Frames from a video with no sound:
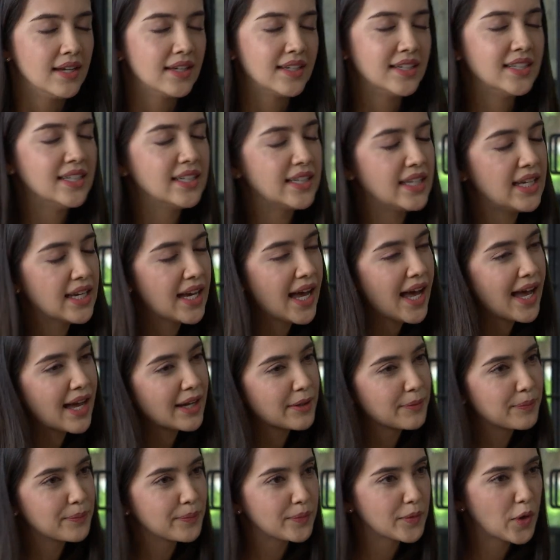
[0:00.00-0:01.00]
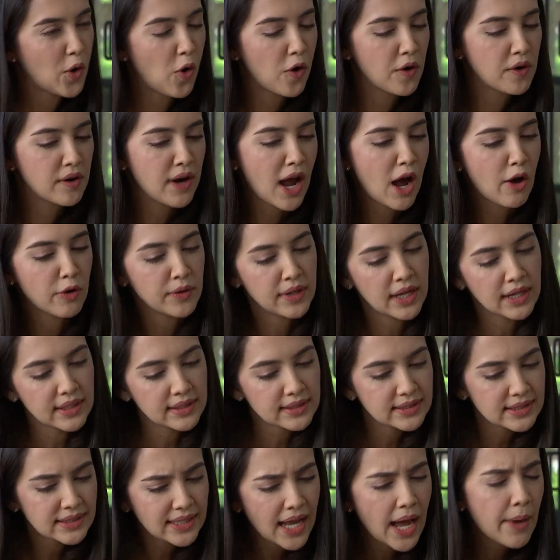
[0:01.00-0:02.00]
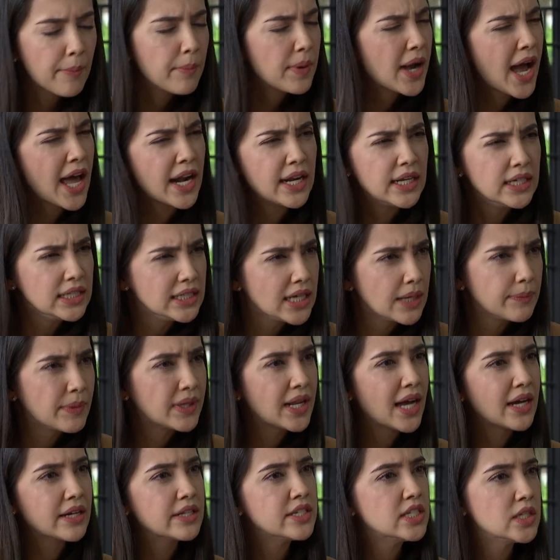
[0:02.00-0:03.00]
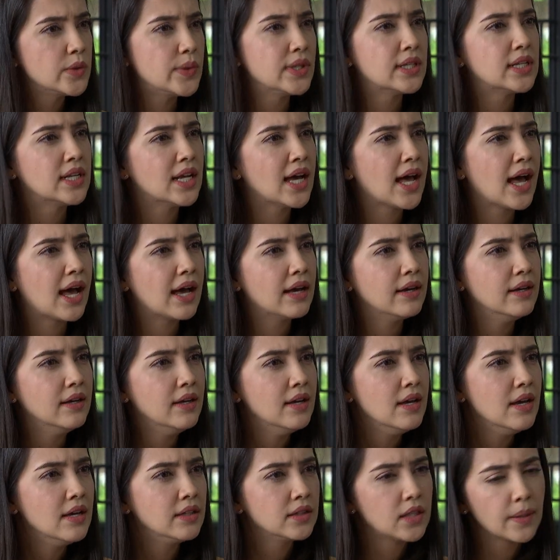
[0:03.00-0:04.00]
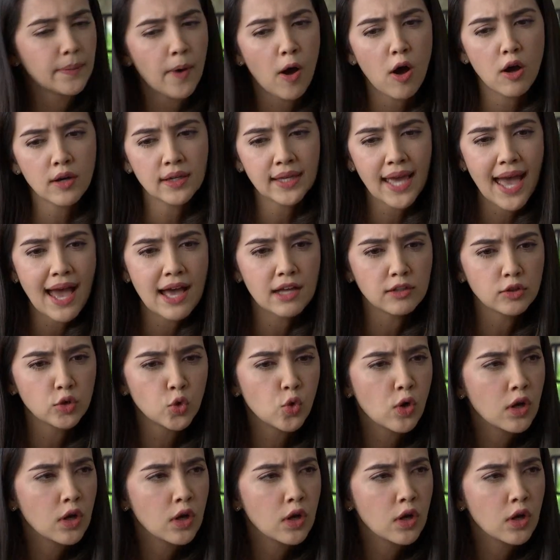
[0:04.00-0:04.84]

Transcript: คืออย่างนี้ค่ะคนเราเนี่ยทำงานเหนื่อยมาทั้งชีวิตนะคะแต่พอแก่ตั